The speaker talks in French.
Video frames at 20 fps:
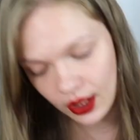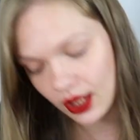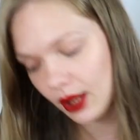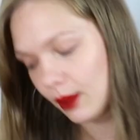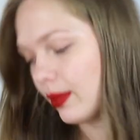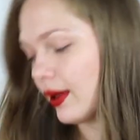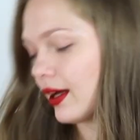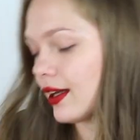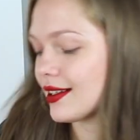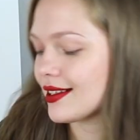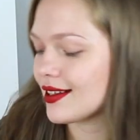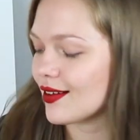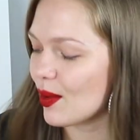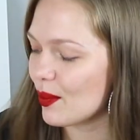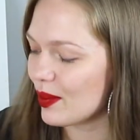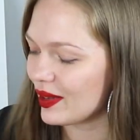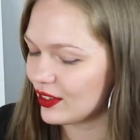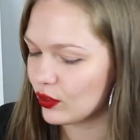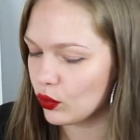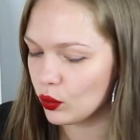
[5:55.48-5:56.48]
Et eh ben ça
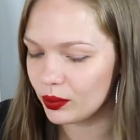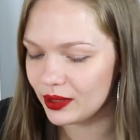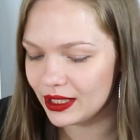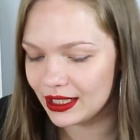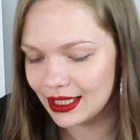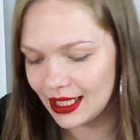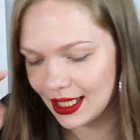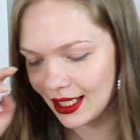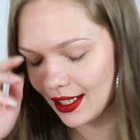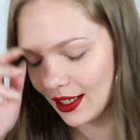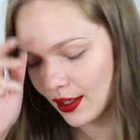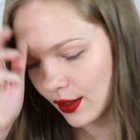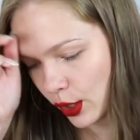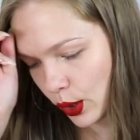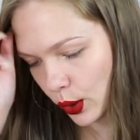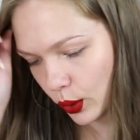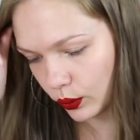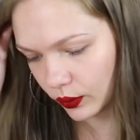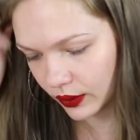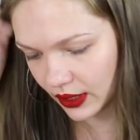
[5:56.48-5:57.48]
va pas être compliqué.
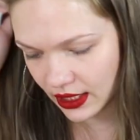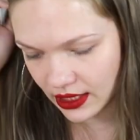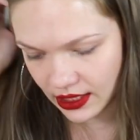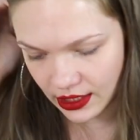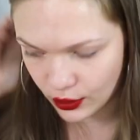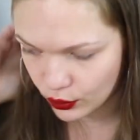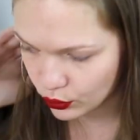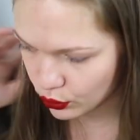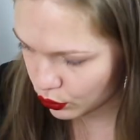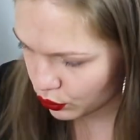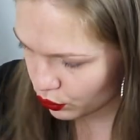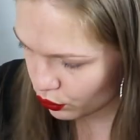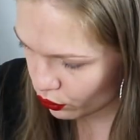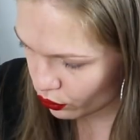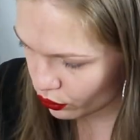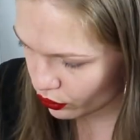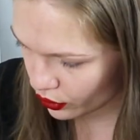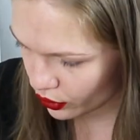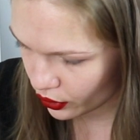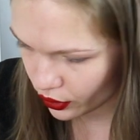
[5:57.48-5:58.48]
On a dit du
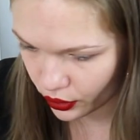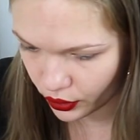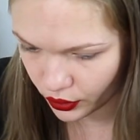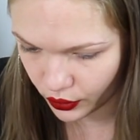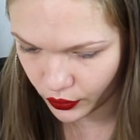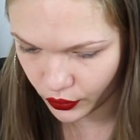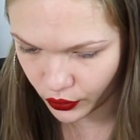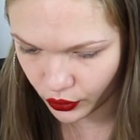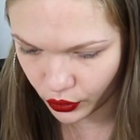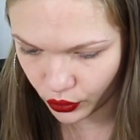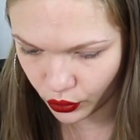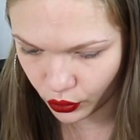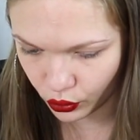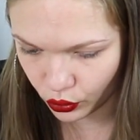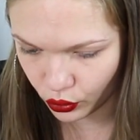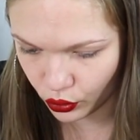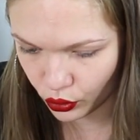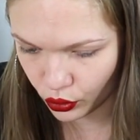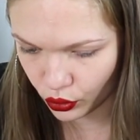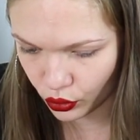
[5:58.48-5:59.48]
coup 2
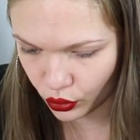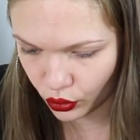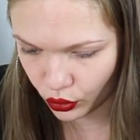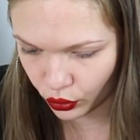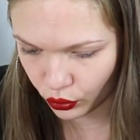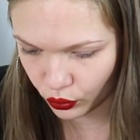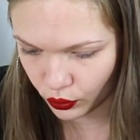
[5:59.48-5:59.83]
euh,